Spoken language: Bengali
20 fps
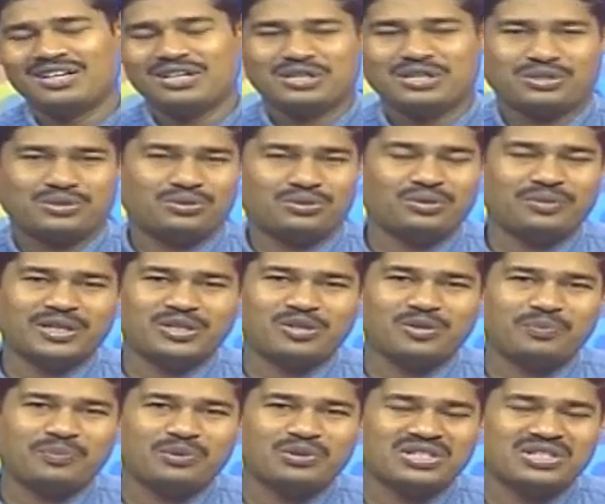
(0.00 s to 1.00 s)
শুধুমাত্র
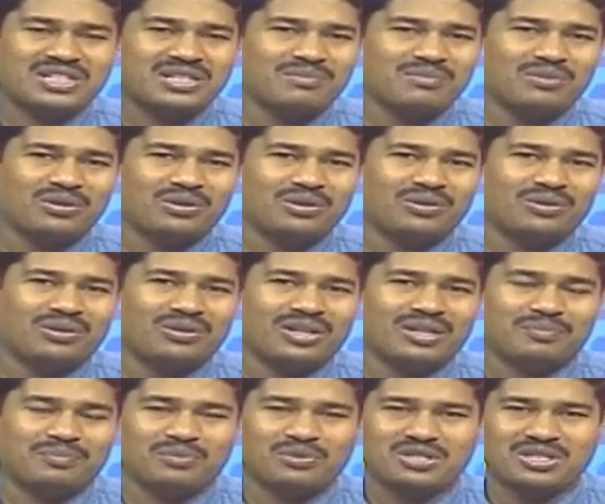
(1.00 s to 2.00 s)
পশ্চিমবঙ্গ নয়
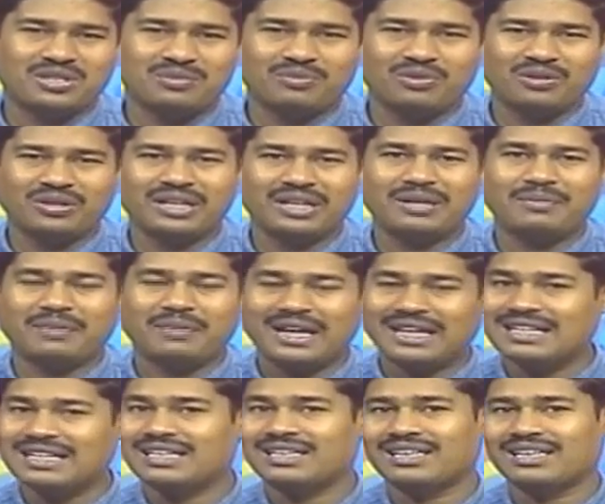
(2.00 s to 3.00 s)
পশ্চিমবঙ্গের
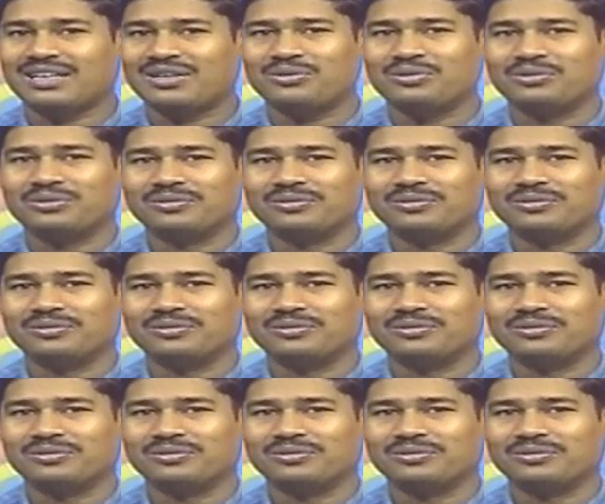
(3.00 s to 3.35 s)
বাইরে থেকেও